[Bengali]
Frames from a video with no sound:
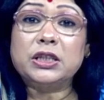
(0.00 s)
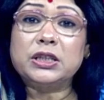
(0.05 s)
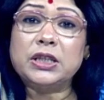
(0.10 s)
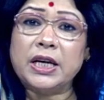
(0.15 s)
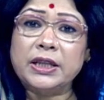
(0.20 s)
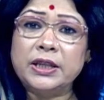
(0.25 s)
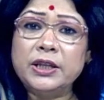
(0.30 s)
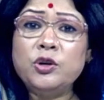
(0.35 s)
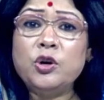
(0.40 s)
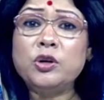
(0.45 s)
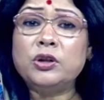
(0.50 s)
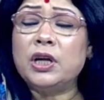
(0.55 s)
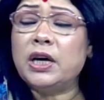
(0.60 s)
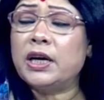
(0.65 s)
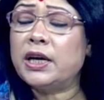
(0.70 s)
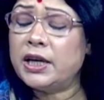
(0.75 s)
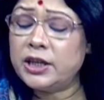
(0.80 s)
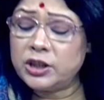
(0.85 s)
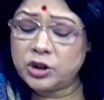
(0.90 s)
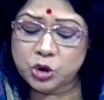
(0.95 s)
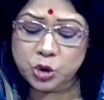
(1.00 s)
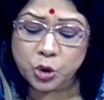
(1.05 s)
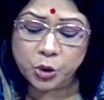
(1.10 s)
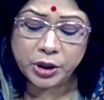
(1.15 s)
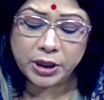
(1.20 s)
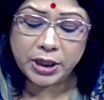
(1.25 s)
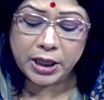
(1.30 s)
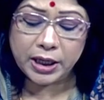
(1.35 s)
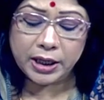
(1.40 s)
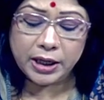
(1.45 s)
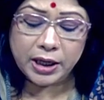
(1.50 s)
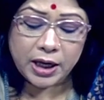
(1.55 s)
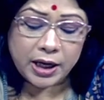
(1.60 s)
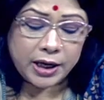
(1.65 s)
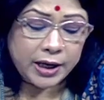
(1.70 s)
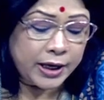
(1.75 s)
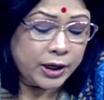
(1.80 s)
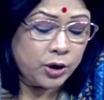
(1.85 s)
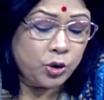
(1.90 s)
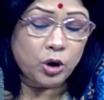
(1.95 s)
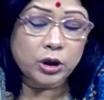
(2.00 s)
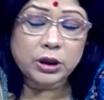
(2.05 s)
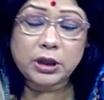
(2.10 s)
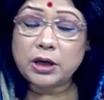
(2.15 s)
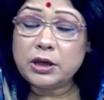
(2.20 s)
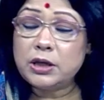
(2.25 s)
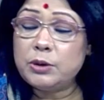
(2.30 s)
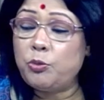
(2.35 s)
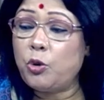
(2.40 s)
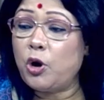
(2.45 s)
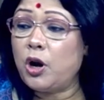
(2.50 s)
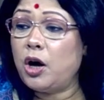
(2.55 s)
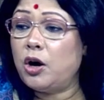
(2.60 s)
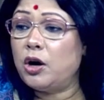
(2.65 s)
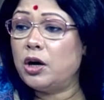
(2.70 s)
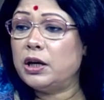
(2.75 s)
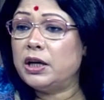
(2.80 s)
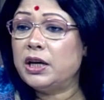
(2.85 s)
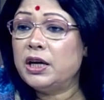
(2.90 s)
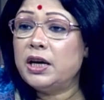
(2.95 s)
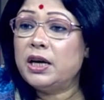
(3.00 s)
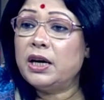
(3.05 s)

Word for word: স্বাধীনতাকে জড়িয়ে এই কথাটি বলা হয়